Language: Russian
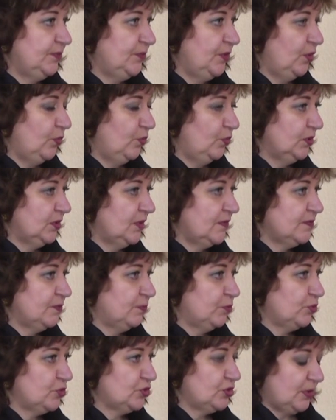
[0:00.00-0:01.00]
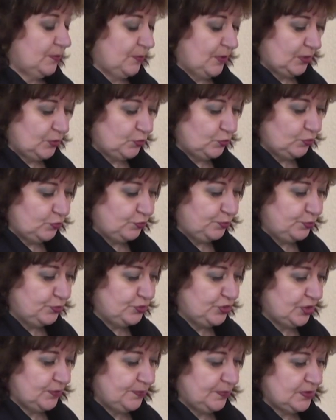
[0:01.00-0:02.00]
миллионов в прошлом году в
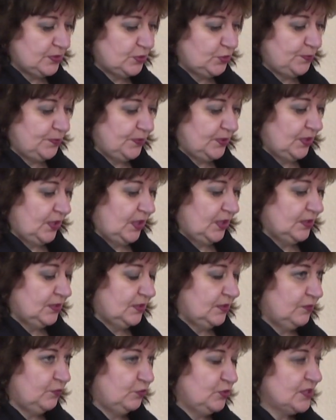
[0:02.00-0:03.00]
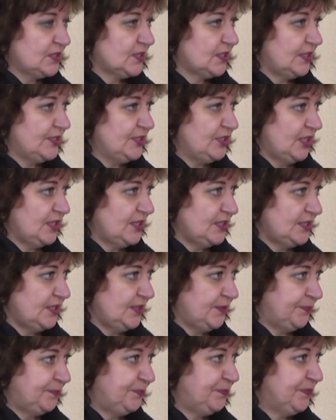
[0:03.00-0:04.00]
бюджет поступило от воинской части.
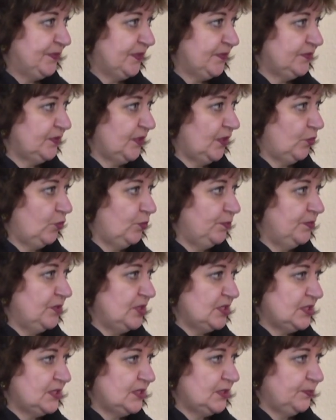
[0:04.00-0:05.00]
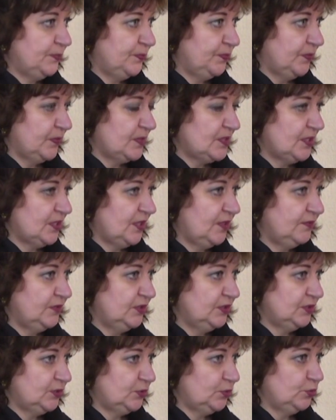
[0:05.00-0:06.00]
На втором месте
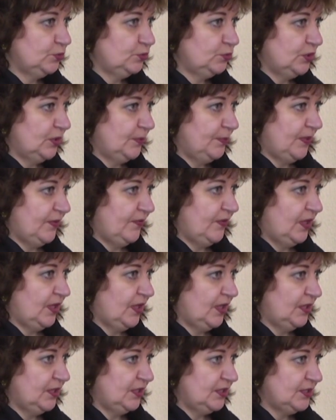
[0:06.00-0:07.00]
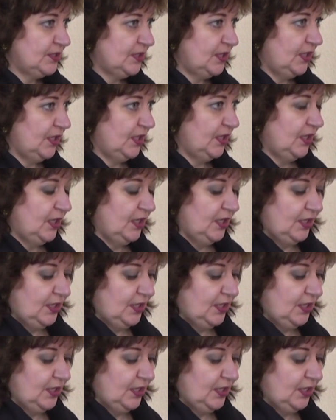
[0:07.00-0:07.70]
силовые структуры, правоохранители.